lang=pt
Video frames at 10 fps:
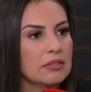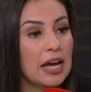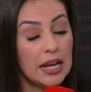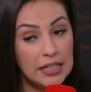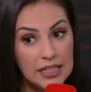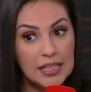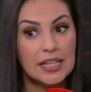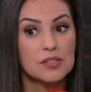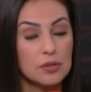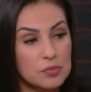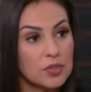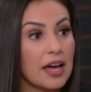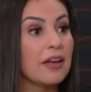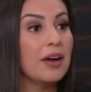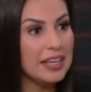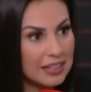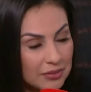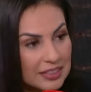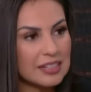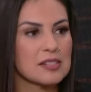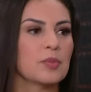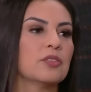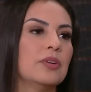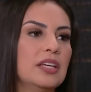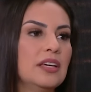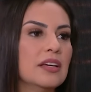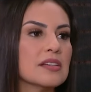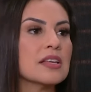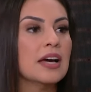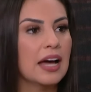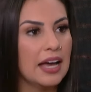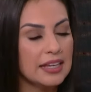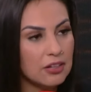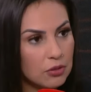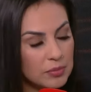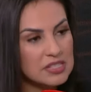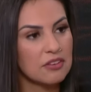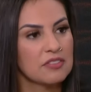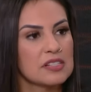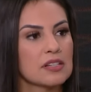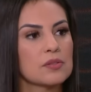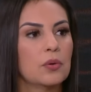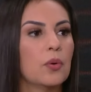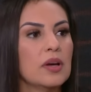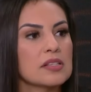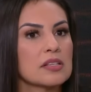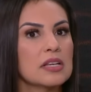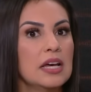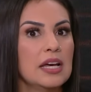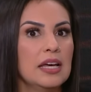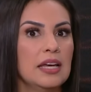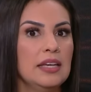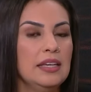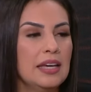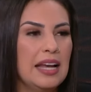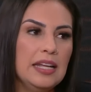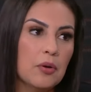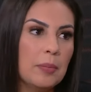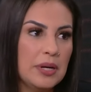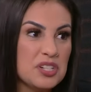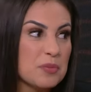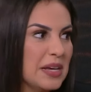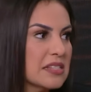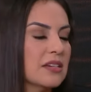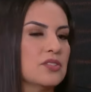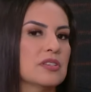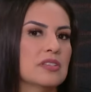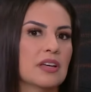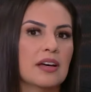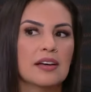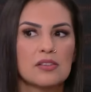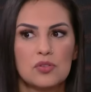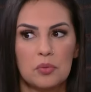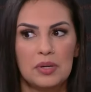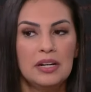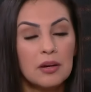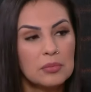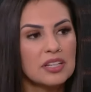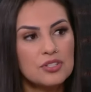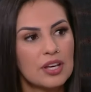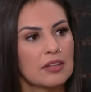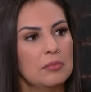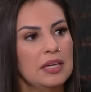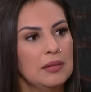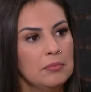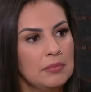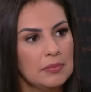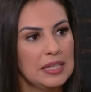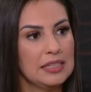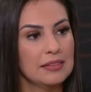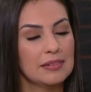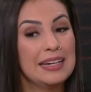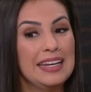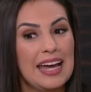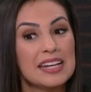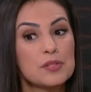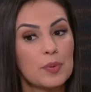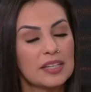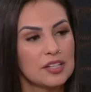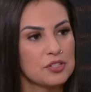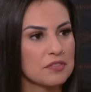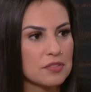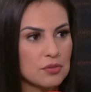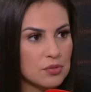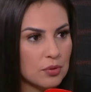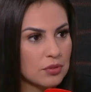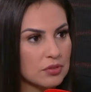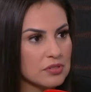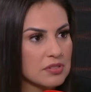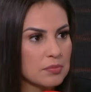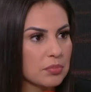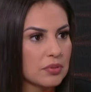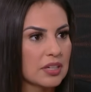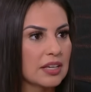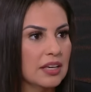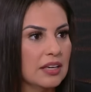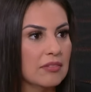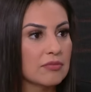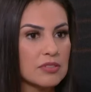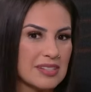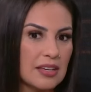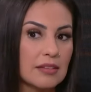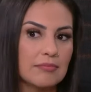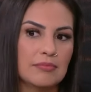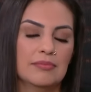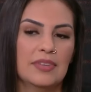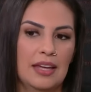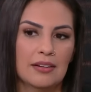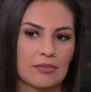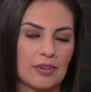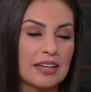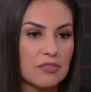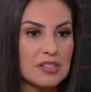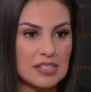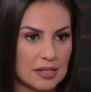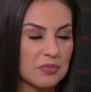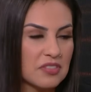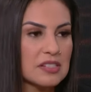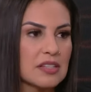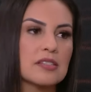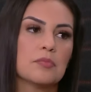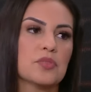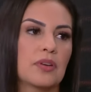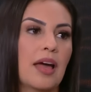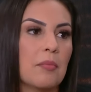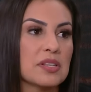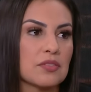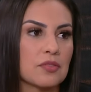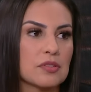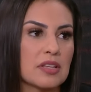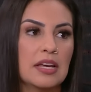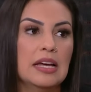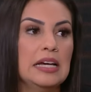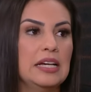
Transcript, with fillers: E é ali que as coisas mudaram, aí que eu entrei nas mentorias, aí que eu comecei a fazer as coisas. Entendi. E ali eu aprendi bastante, assim, a, sobre não me deixar também me criar expectativas nos outros, porque você, né, não é que você sempre vai se decepcionar, mas se você